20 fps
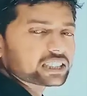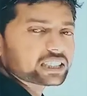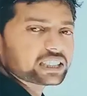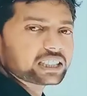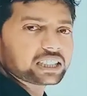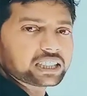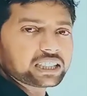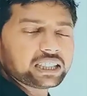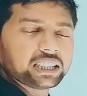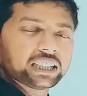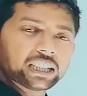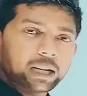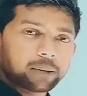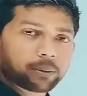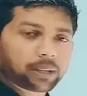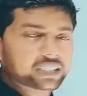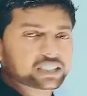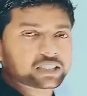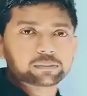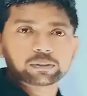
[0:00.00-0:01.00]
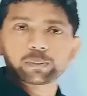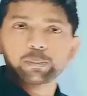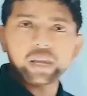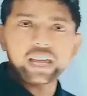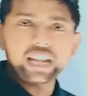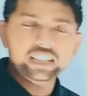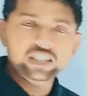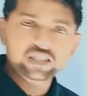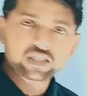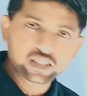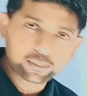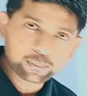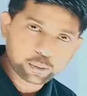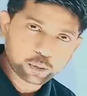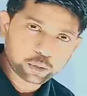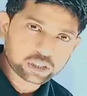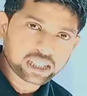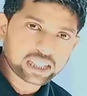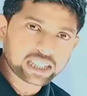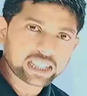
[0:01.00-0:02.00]
करते हैं हमारा सबसे पहला स्टेप
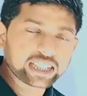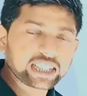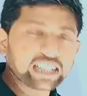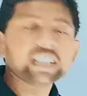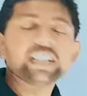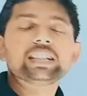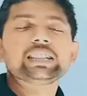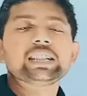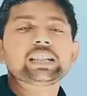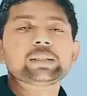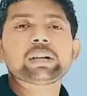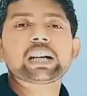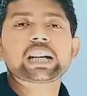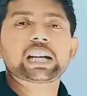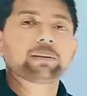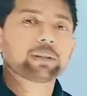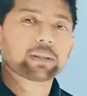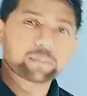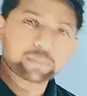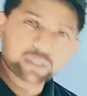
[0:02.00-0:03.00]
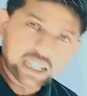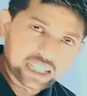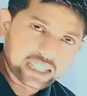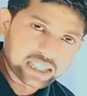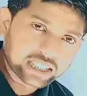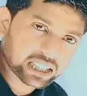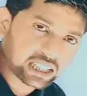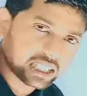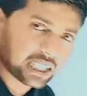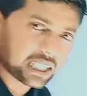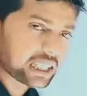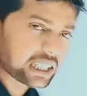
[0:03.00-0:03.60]
होता है एन बराबर हम क्या रखें